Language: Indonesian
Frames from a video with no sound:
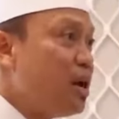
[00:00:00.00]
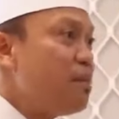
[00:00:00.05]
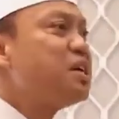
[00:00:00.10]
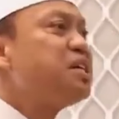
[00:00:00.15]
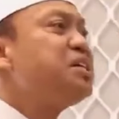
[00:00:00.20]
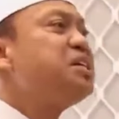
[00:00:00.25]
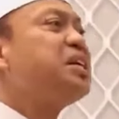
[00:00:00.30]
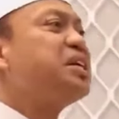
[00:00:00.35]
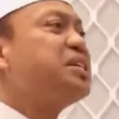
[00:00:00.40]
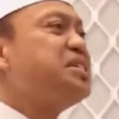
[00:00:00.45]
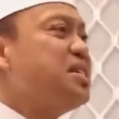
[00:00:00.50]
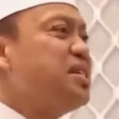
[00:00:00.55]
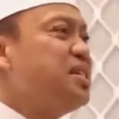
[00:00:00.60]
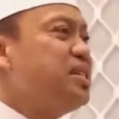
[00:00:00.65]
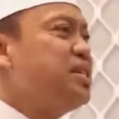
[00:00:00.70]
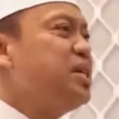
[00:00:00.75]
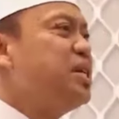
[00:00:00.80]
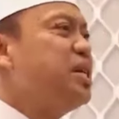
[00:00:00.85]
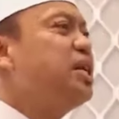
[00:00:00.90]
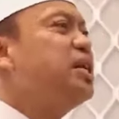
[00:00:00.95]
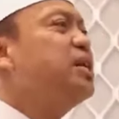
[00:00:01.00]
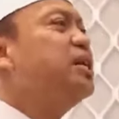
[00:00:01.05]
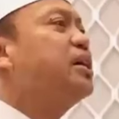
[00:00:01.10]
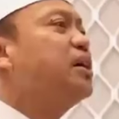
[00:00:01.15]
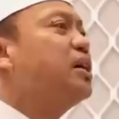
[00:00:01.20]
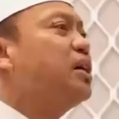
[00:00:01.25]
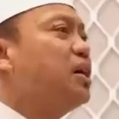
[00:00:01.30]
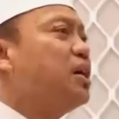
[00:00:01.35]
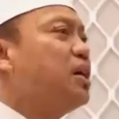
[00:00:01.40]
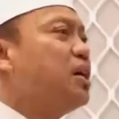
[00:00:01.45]
emang ka jili-jili.
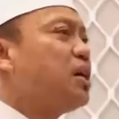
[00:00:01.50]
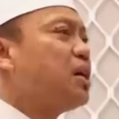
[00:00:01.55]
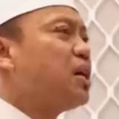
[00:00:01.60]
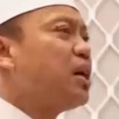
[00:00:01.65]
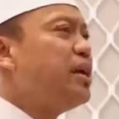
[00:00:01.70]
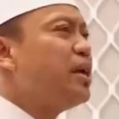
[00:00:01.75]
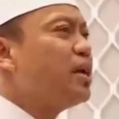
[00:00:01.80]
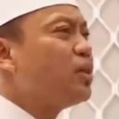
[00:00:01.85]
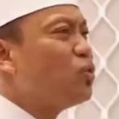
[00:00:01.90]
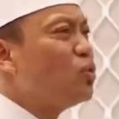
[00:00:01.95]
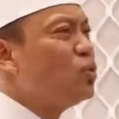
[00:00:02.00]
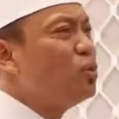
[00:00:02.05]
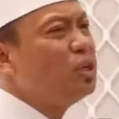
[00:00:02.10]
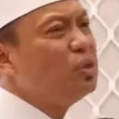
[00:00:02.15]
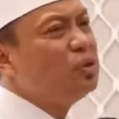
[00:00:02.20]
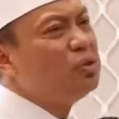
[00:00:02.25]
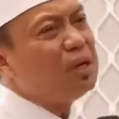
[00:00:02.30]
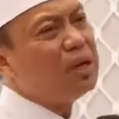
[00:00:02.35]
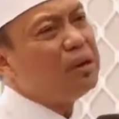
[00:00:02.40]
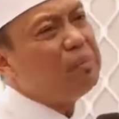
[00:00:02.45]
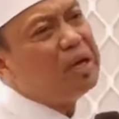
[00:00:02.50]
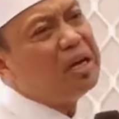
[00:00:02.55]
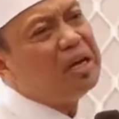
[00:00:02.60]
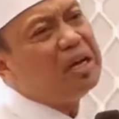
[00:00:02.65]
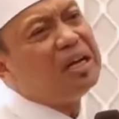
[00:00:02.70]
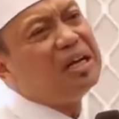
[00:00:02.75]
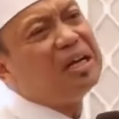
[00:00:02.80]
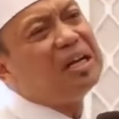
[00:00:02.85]
Kanek tong itu de